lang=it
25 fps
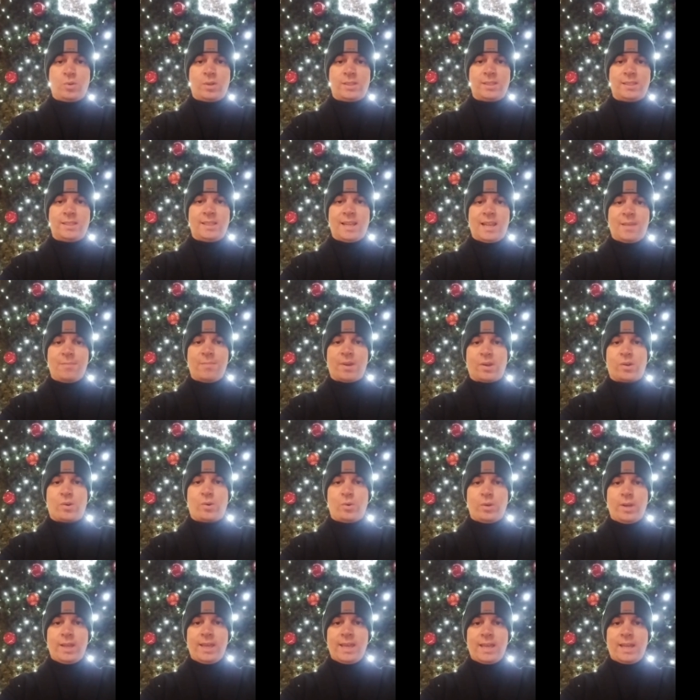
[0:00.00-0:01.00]
di Live
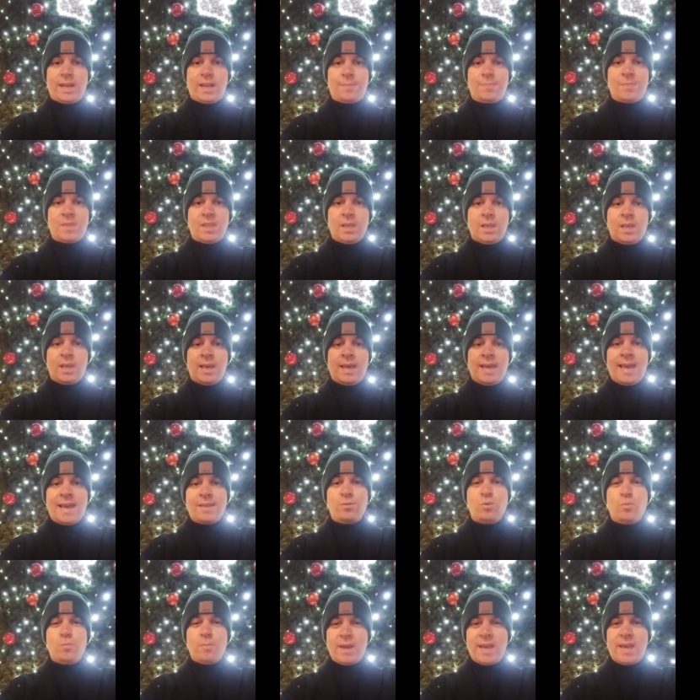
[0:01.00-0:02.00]
Bianconera e ad un
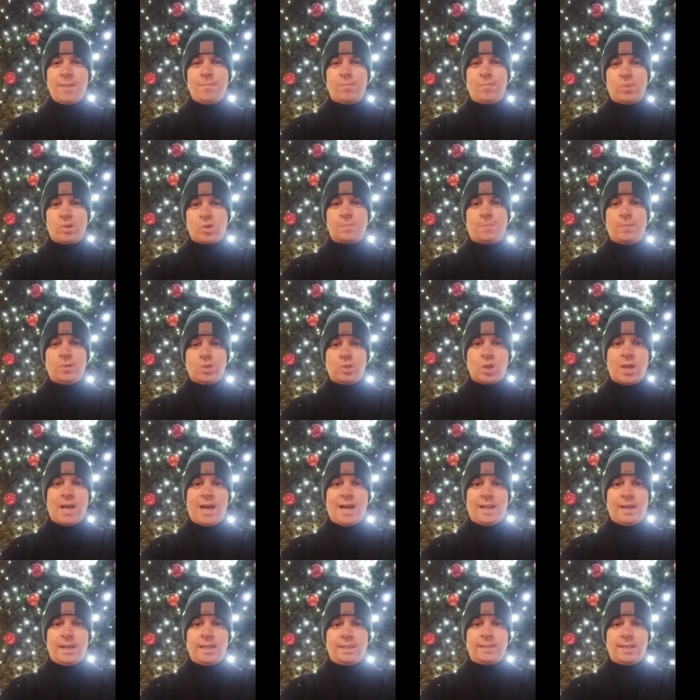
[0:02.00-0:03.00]
membro
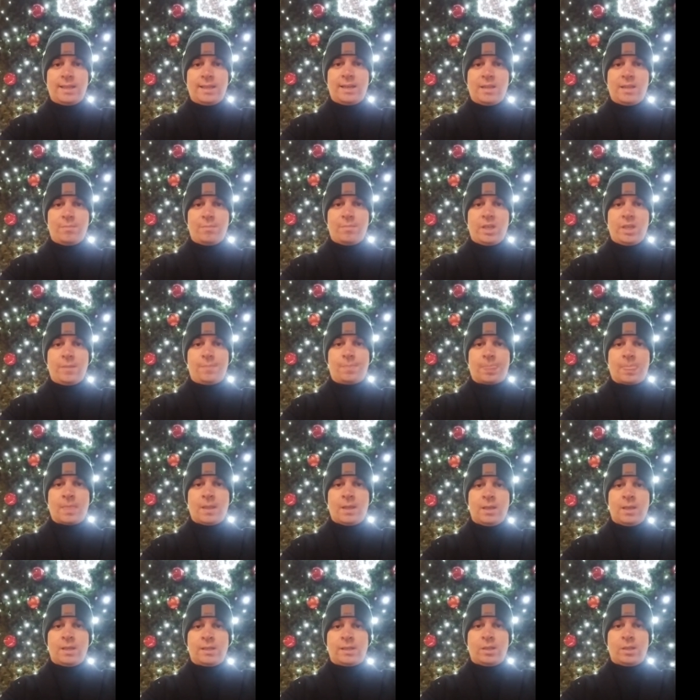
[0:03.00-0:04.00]
speciale di LB
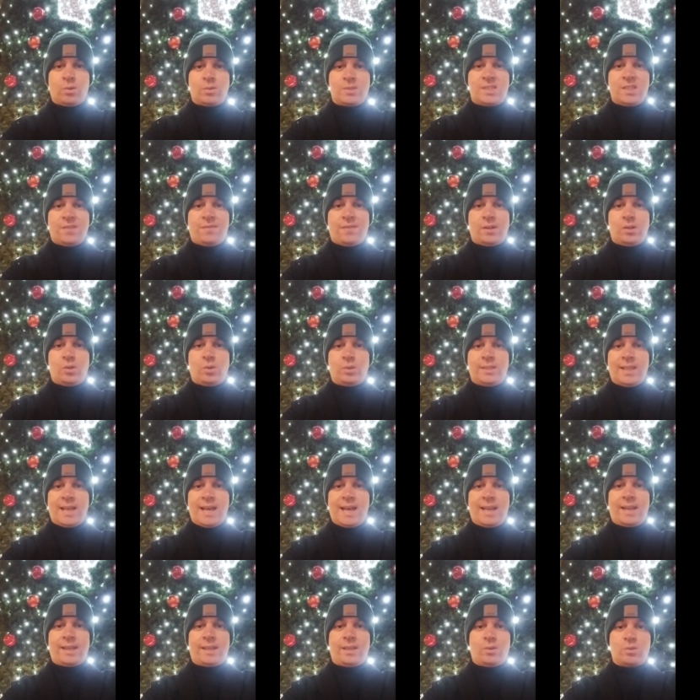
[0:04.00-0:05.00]
che non si fa
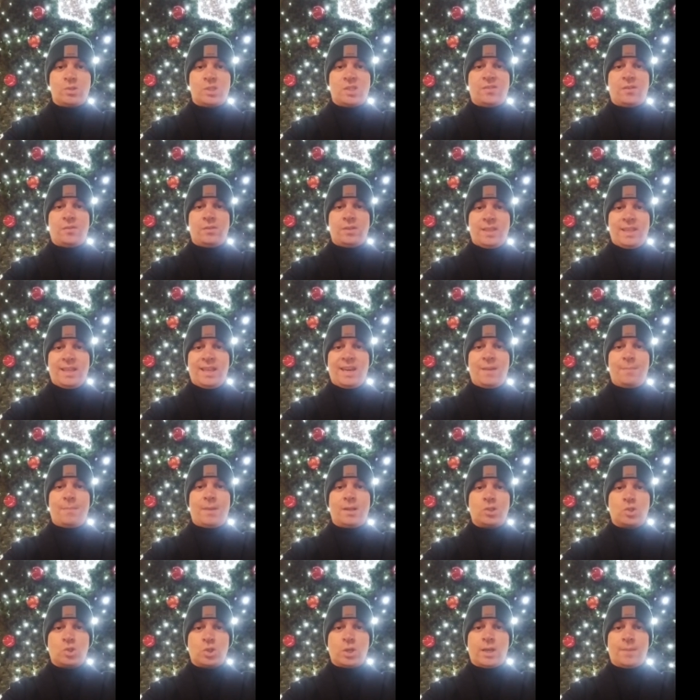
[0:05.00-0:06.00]
notare, che non si fa vedere, ma
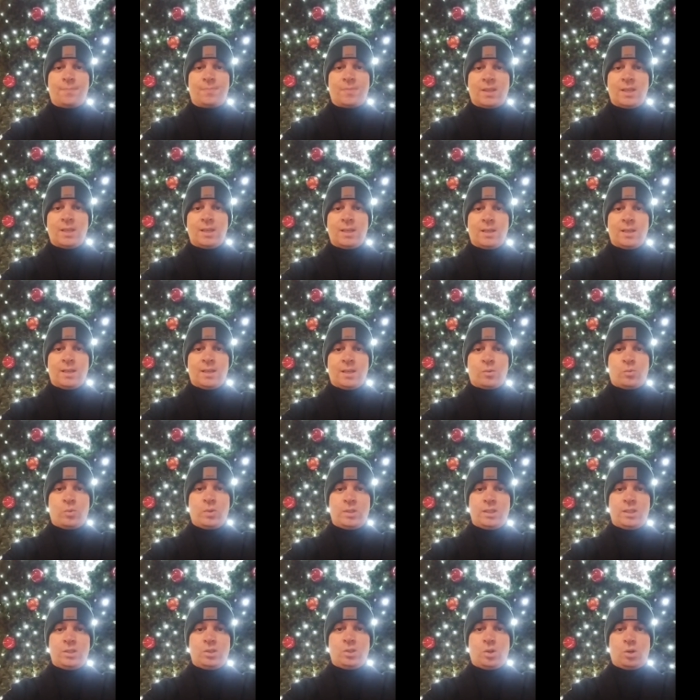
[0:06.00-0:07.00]
c'è.
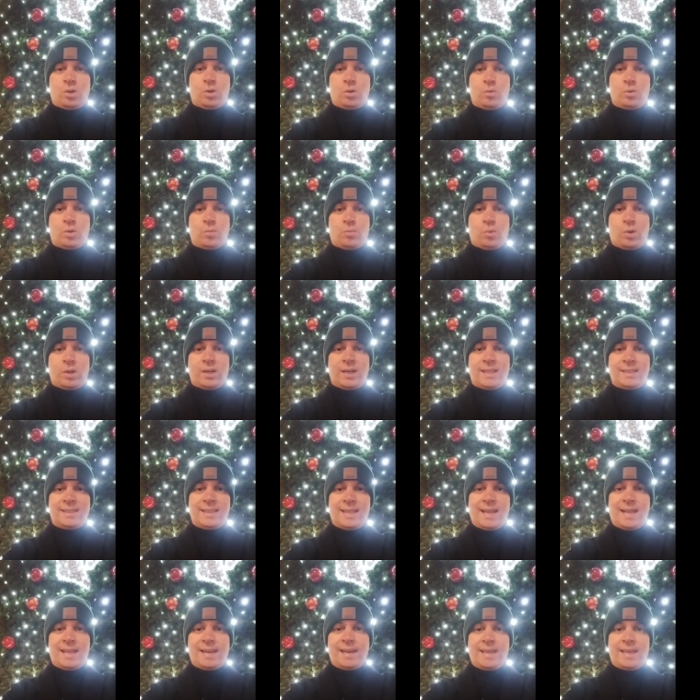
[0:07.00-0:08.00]
Quindi do un buon
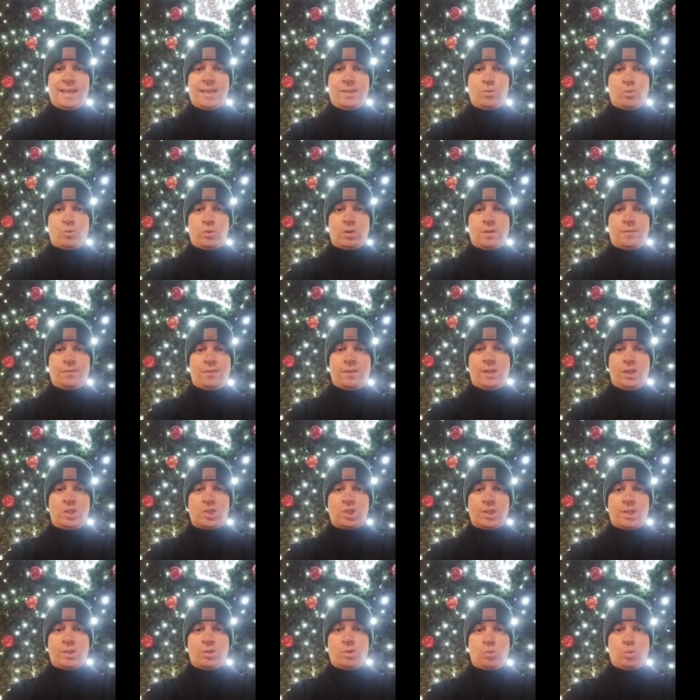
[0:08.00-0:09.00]
Natale ed un felice
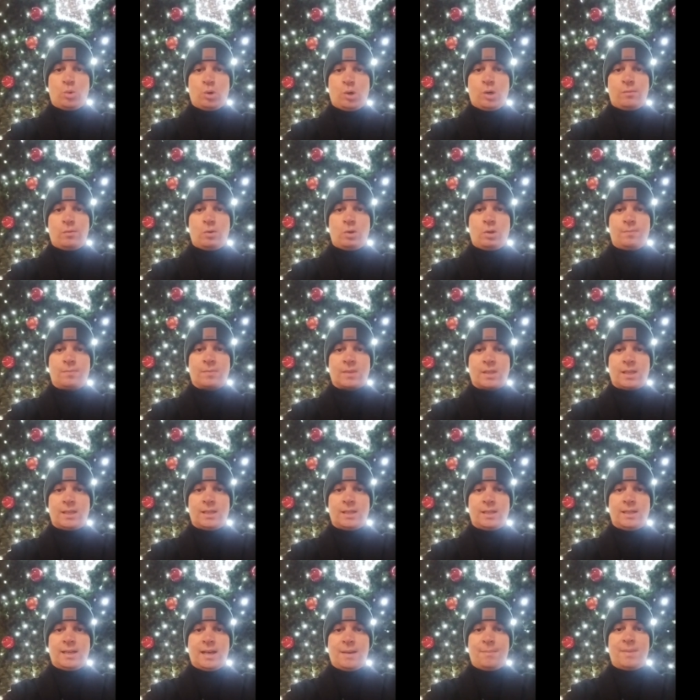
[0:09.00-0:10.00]
anno nuovo
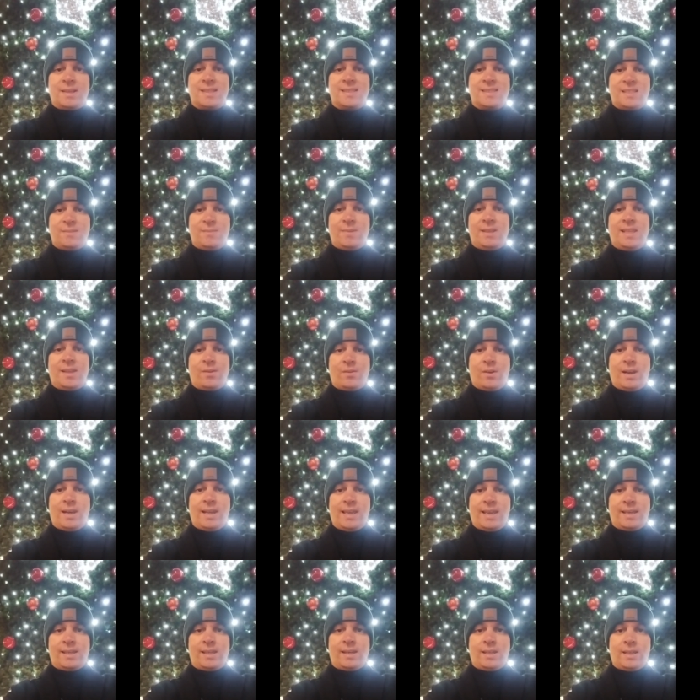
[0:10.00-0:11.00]
a Massimiliano
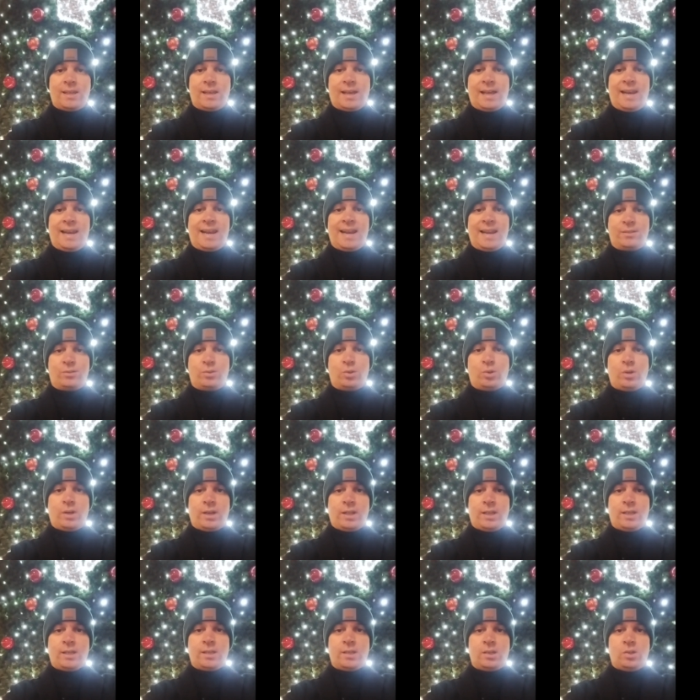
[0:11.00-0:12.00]
Allegri, allenatore,
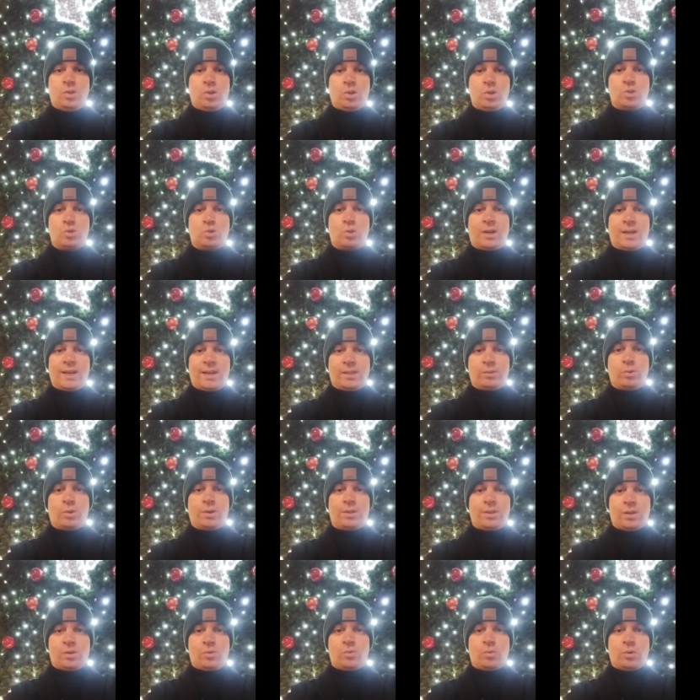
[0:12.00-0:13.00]
nostro allenatore del
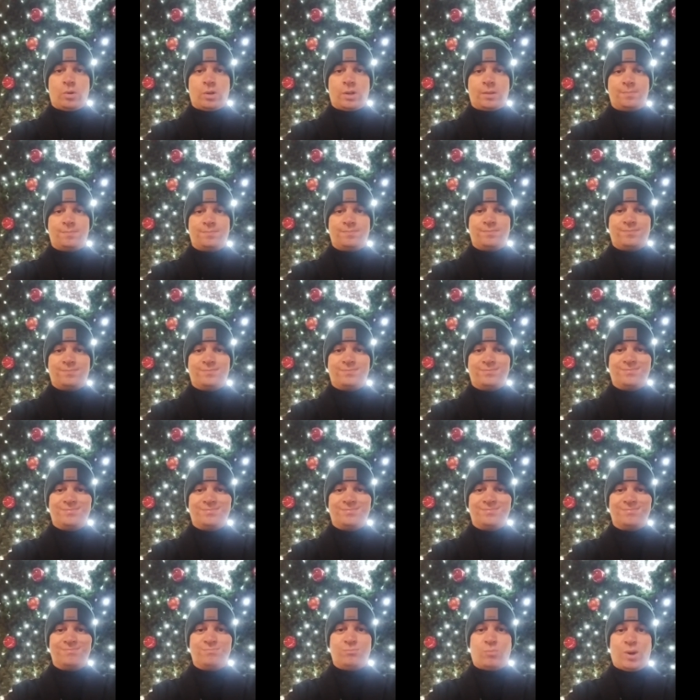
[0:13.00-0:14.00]
cuore.
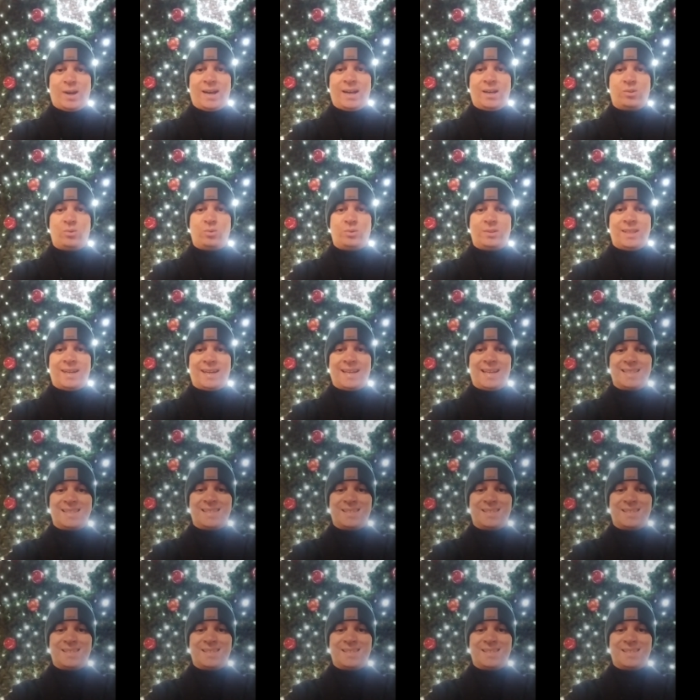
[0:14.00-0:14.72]
Buon anno a tutti ragazzi.